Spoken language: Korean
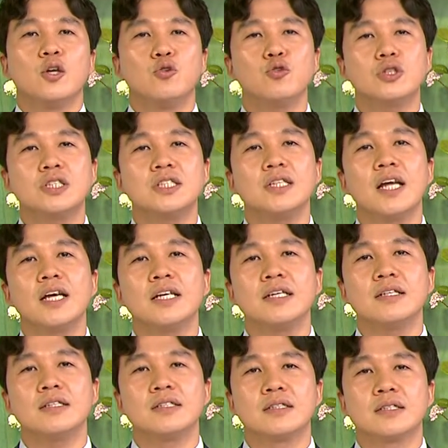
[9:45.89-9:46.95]
육신의
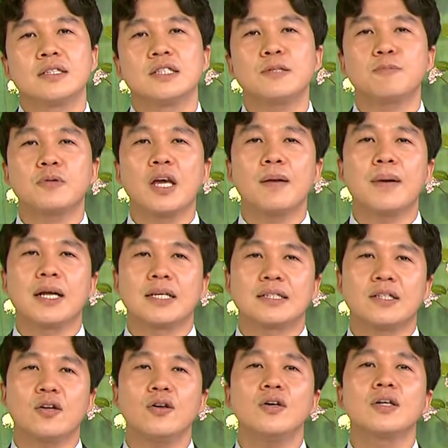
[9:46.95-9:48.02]
일은 쉽게
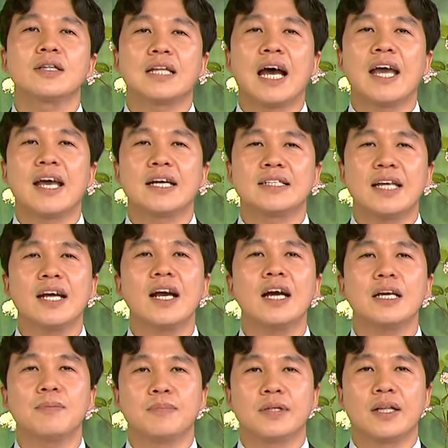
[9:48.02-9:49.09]
말해서 나의
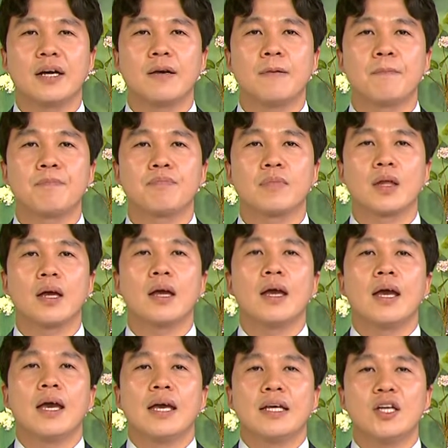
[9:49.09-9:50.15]
생각입니다.
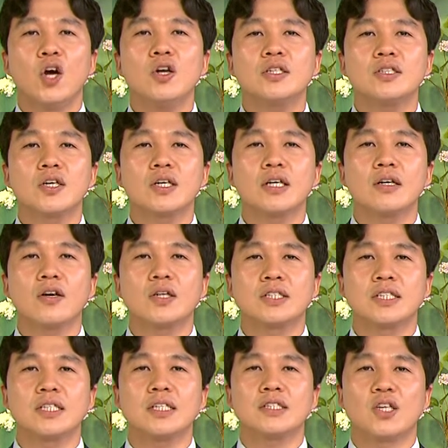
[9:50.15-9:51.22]
영적인
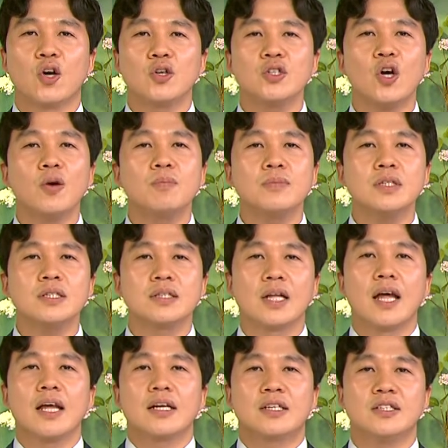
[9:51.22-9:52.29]
것이 전혀 없는
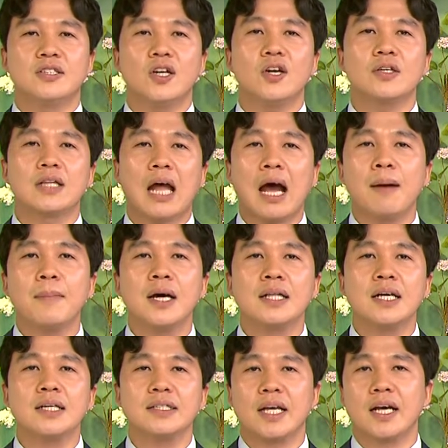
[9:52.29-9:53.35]
그저
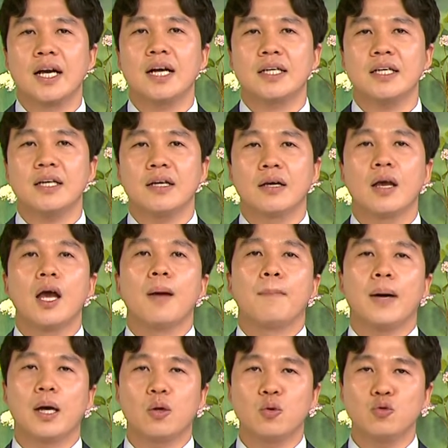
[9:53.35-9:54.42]
나만의 생각이
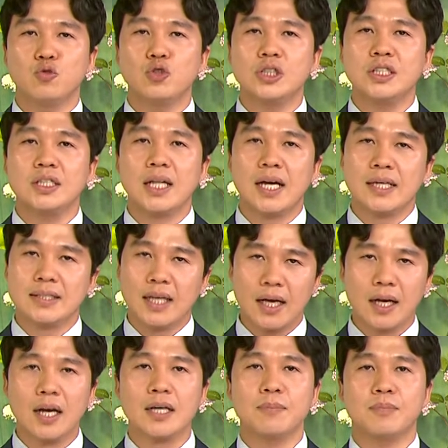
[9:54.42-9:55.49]
바로 육신의
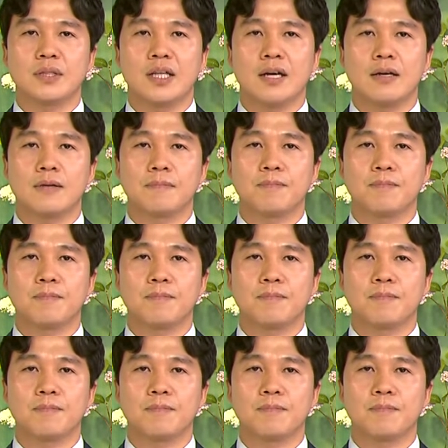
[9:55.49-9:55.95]
생각입니다.